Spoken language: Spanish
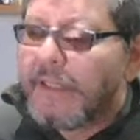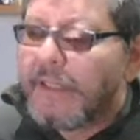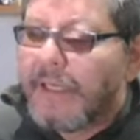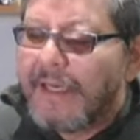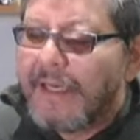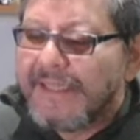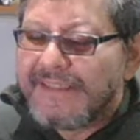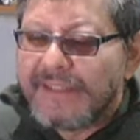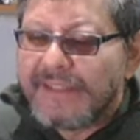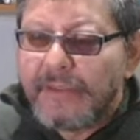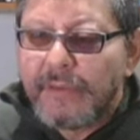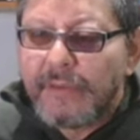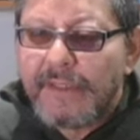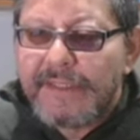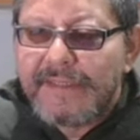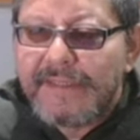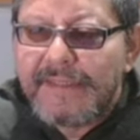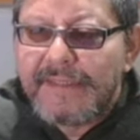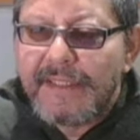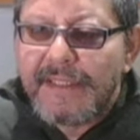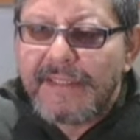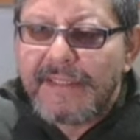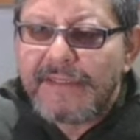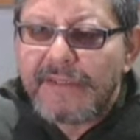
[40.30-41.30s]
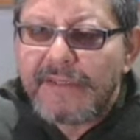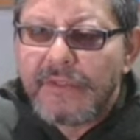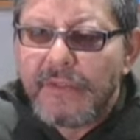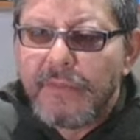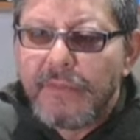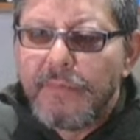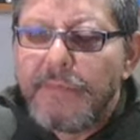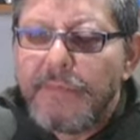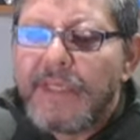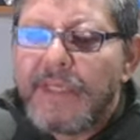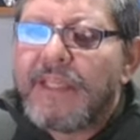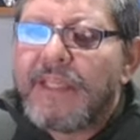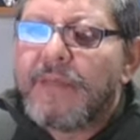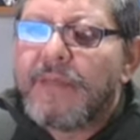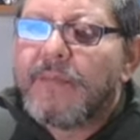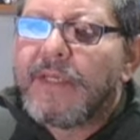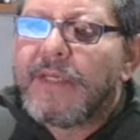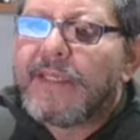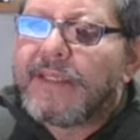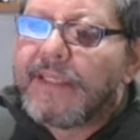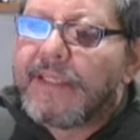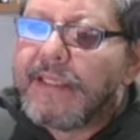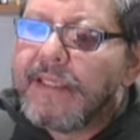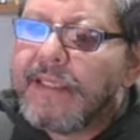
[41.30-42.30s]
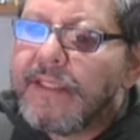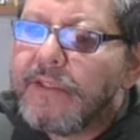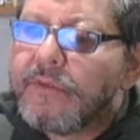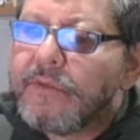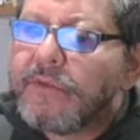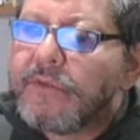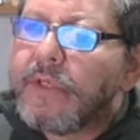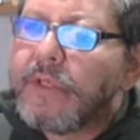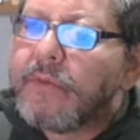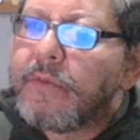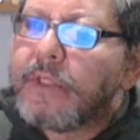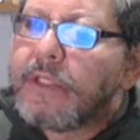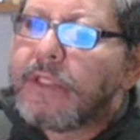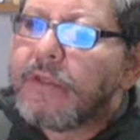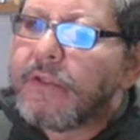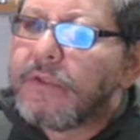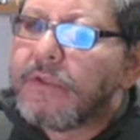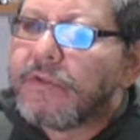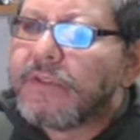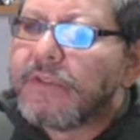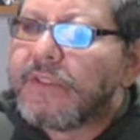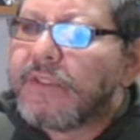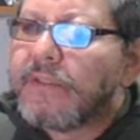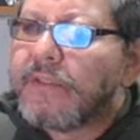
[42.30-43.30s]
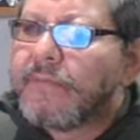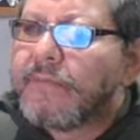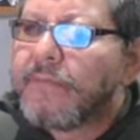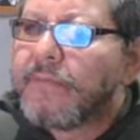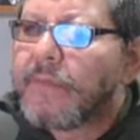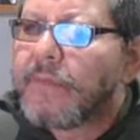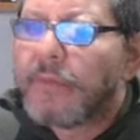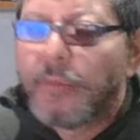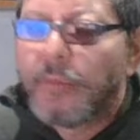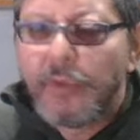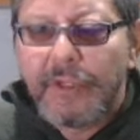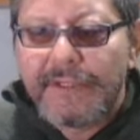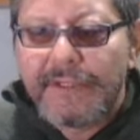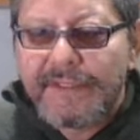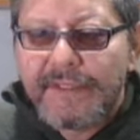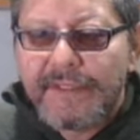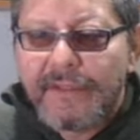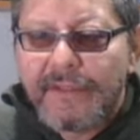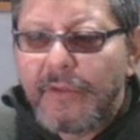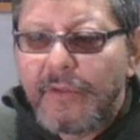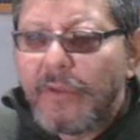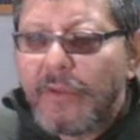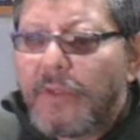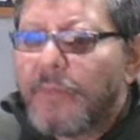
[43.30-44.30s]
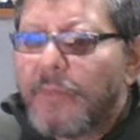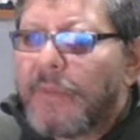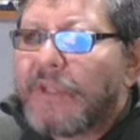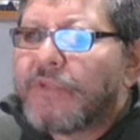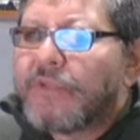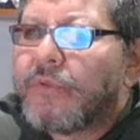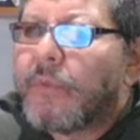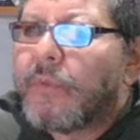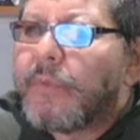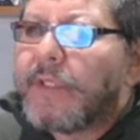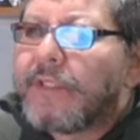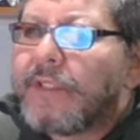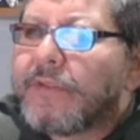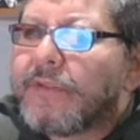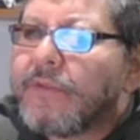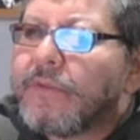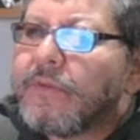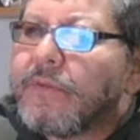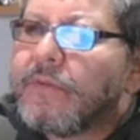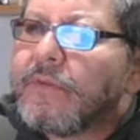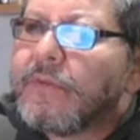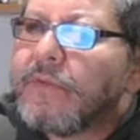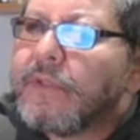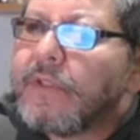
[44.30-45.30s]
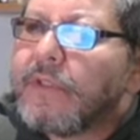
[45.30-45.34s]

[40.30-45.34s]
Hacer una instalación mínima de Linux Debian 12. Voy a hacer todo el paso a paso.